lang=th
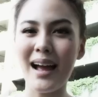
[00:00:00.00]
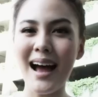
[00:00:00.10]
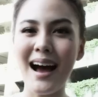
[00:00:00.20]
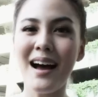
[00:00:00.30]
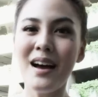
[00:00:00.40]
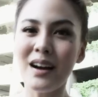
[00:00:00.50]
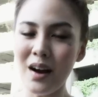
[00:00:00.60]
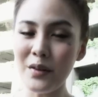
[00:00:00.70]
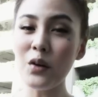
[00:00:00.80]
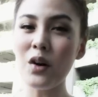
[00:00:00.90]
วยค่ะ
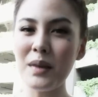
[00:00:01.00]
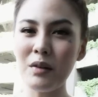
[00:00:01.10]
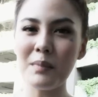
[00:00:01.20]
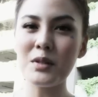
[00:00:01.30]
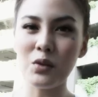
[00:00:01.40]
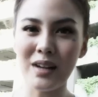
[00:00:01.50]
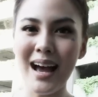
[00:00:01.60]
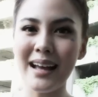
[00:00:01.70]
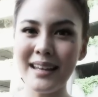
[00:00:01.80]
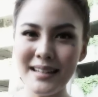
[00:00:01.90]
ไปทุกคนมีความสุข
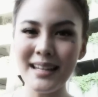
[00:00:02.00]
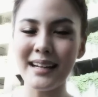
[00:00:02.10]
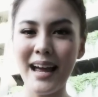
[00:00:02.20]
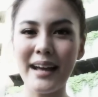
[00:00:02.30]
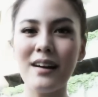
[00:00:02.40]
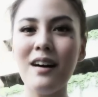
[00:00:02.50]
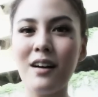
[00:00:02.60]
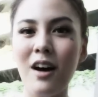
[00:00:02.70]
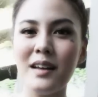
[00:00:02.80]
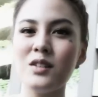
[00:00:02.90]
นะคะคิดสิ่งใดก็
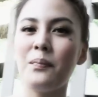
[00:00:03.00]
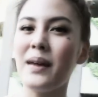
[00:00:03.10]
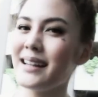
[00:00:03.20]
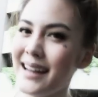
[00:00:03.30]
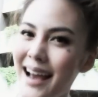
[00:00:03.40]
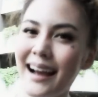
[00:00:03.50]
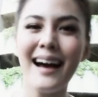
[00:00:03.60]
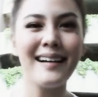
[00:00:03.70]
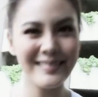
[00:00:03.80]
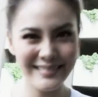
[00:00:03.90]
ขอให้สมปรารถนา
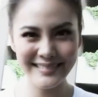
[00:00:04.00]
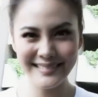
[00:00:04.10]
ค่ะ